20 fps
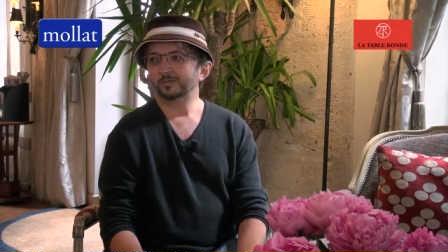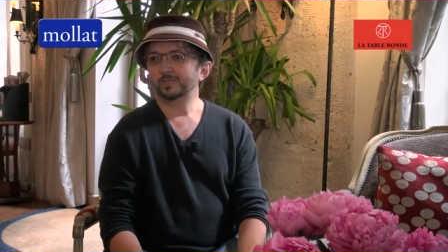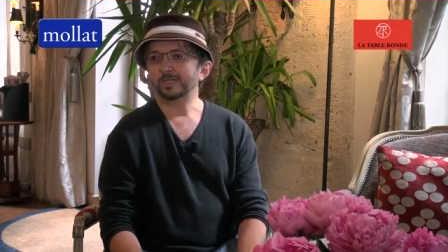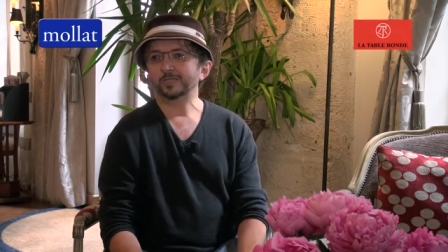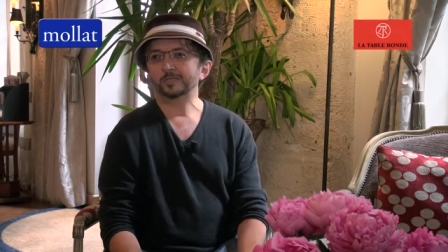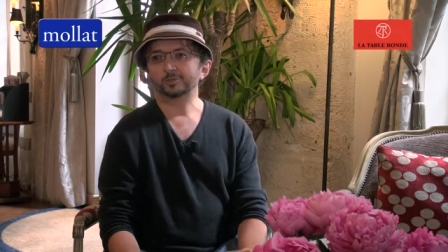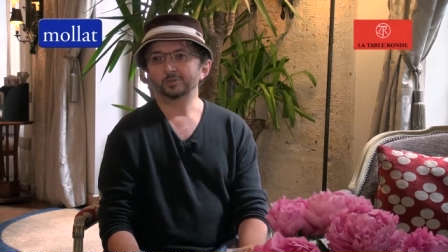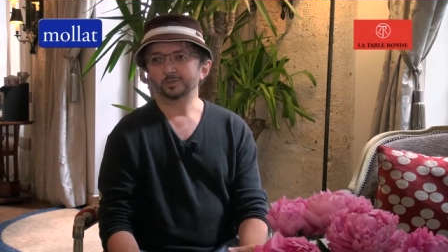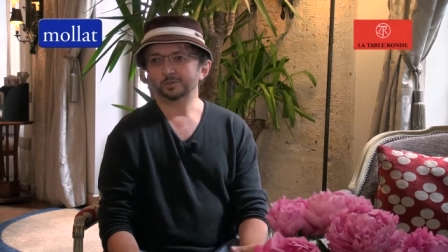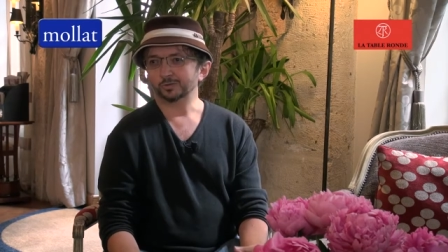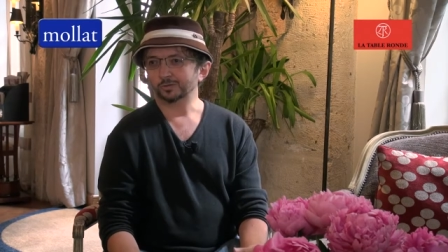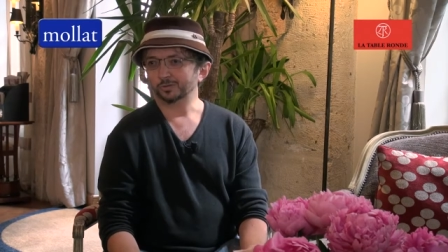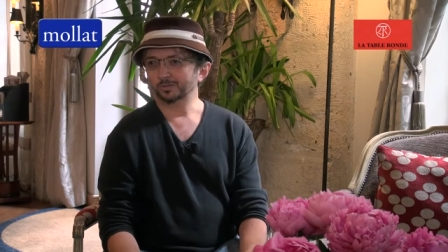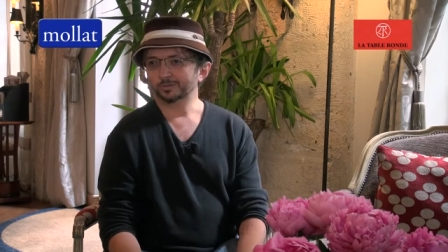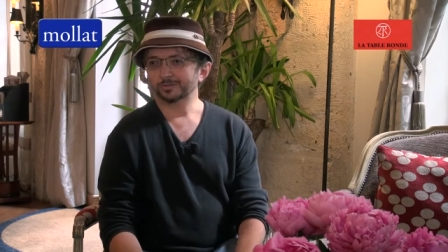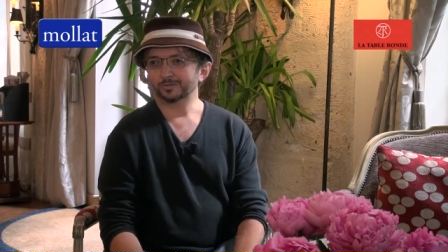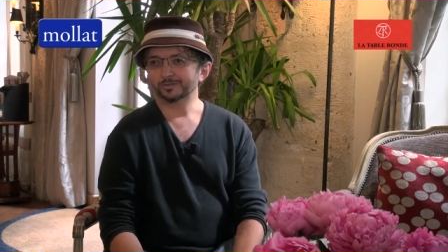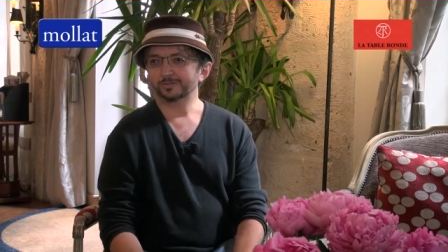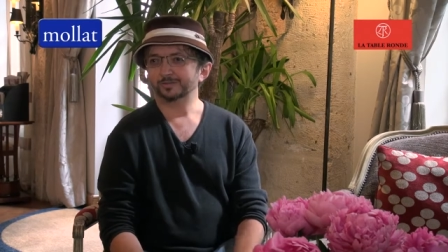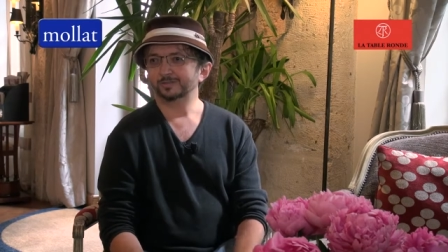quelque
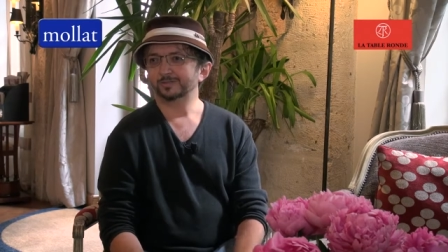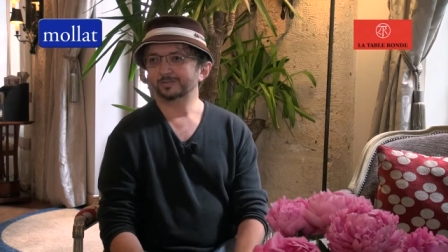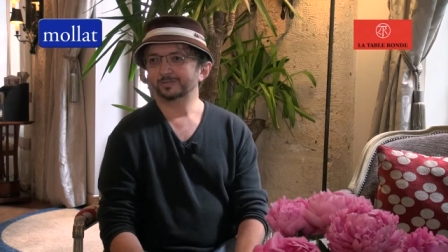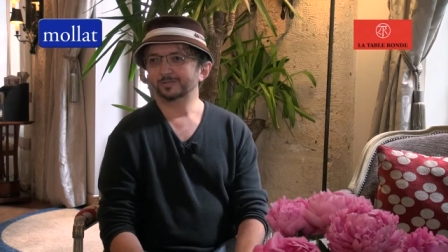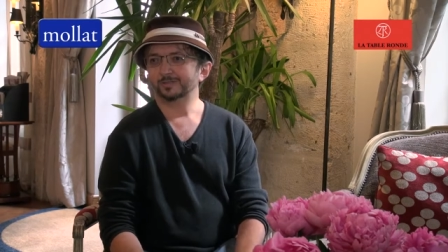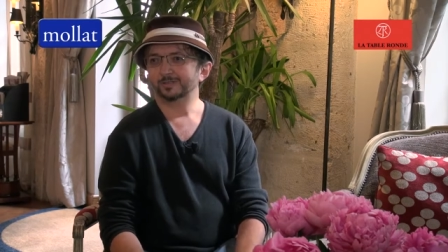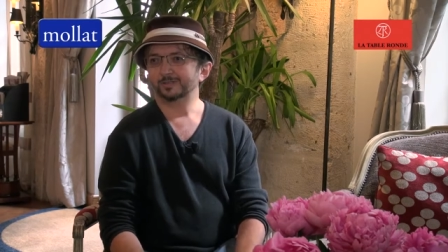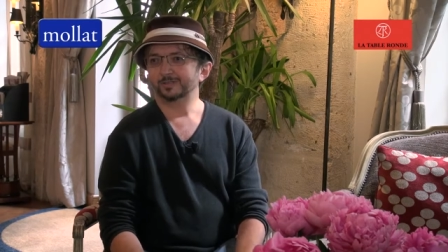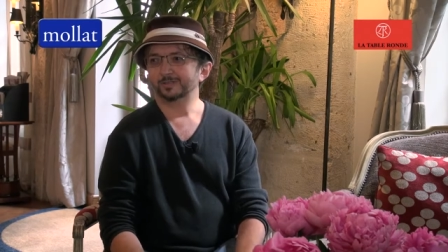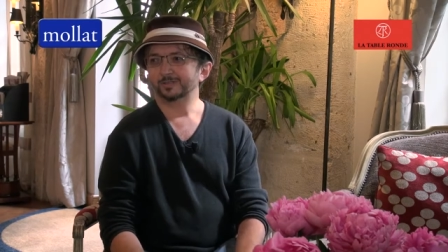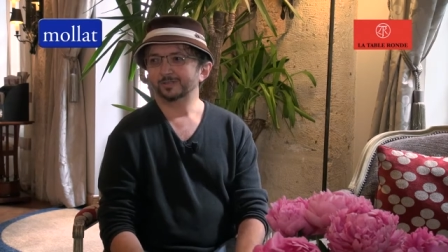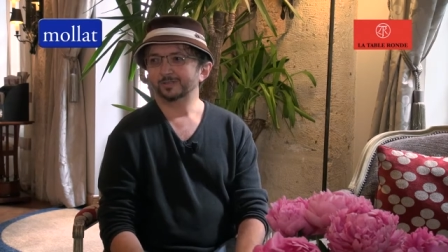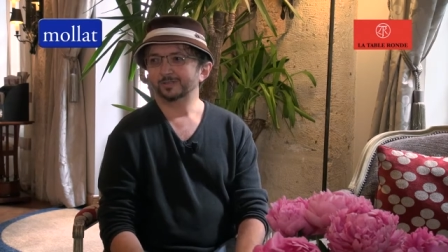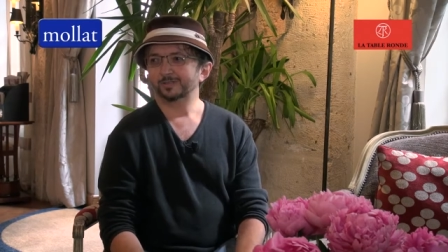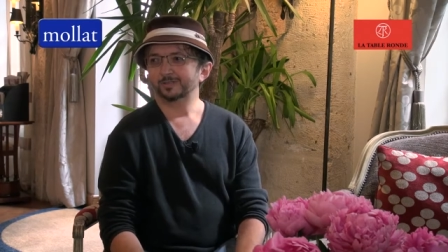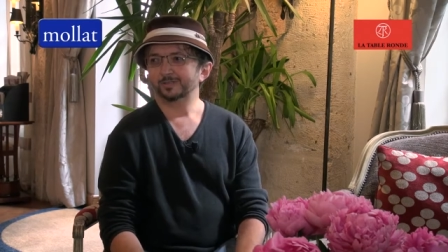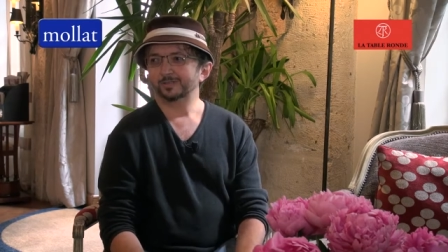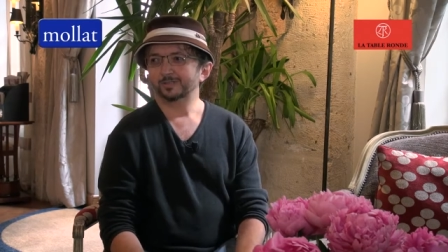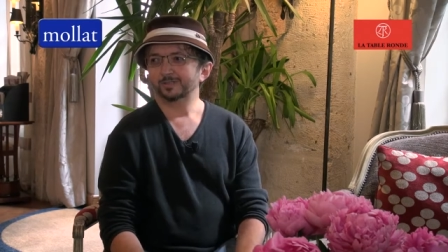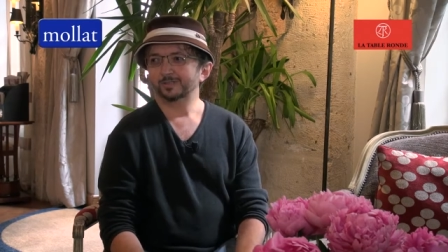chose
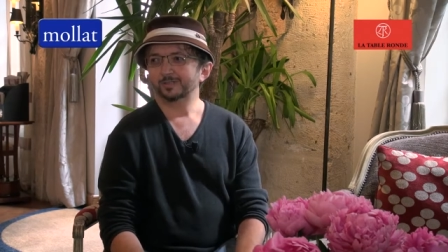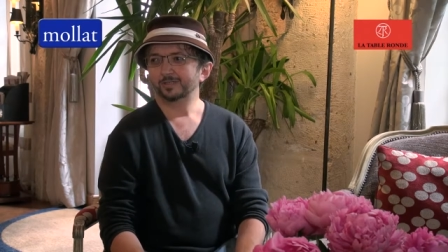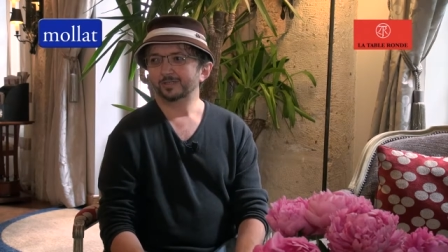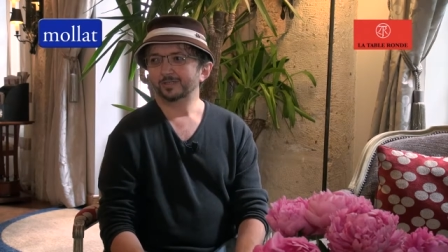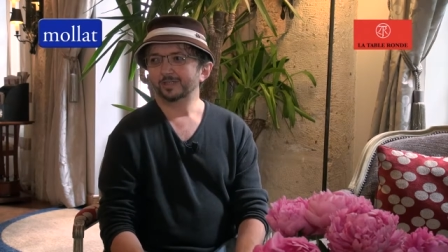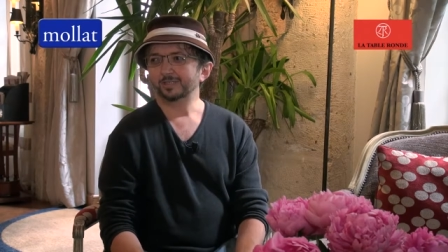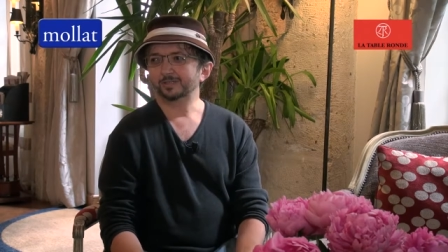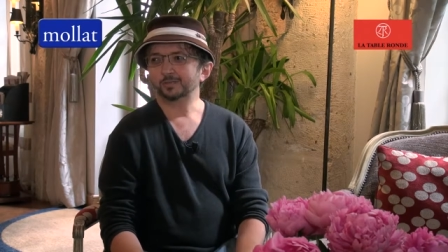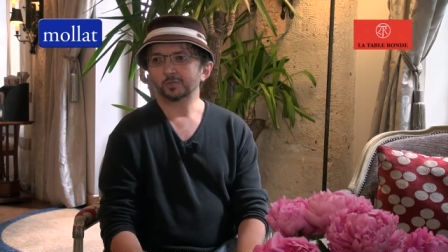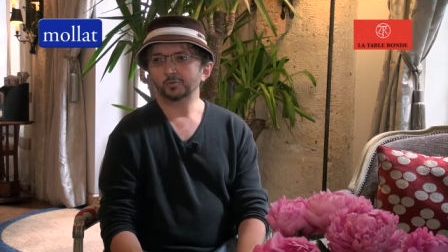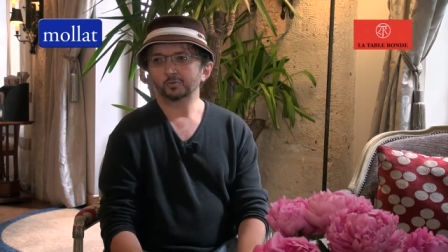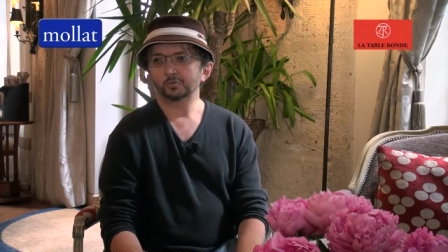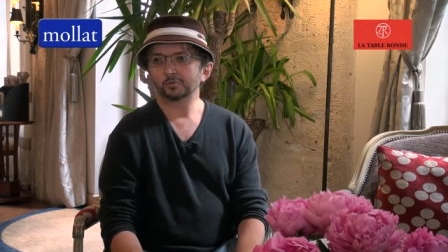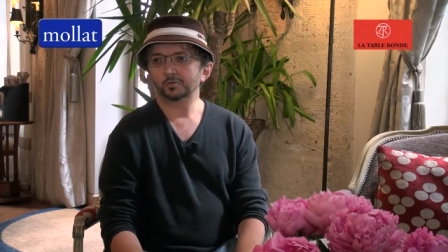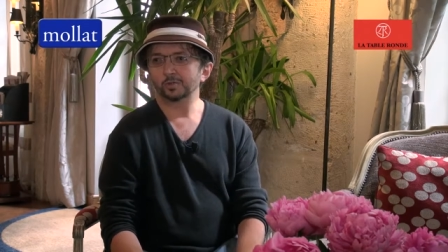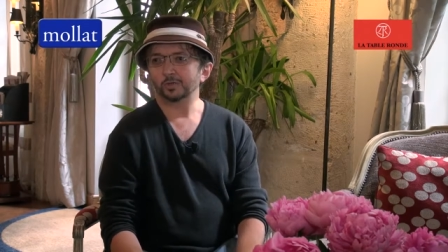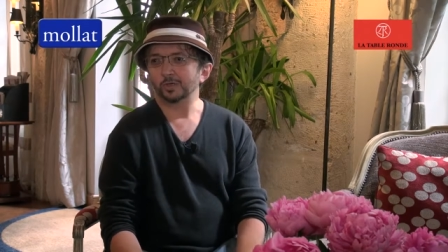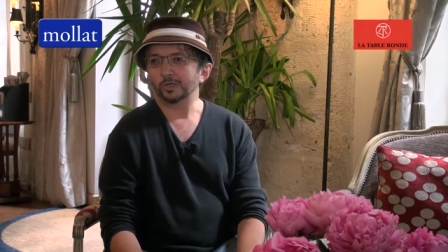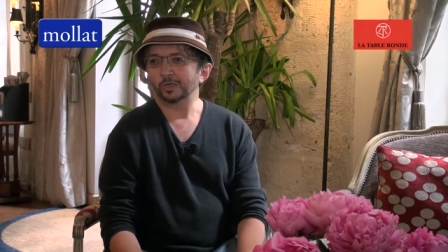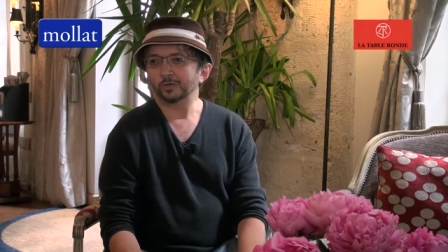qui est sans
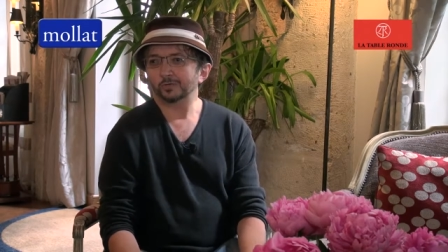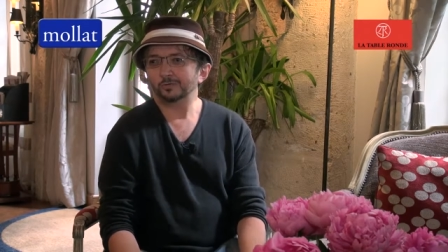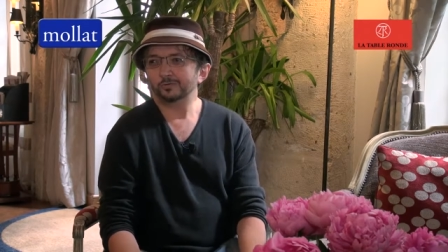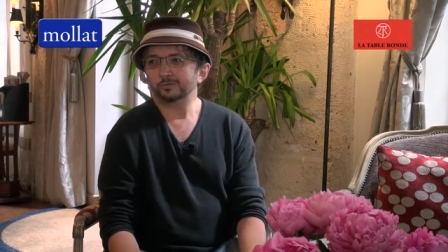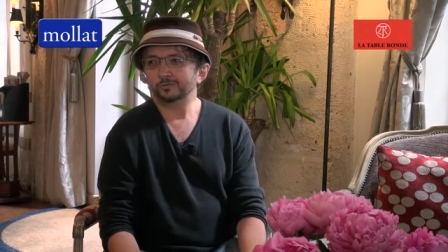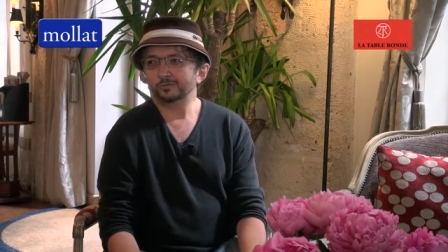doute de l'ordre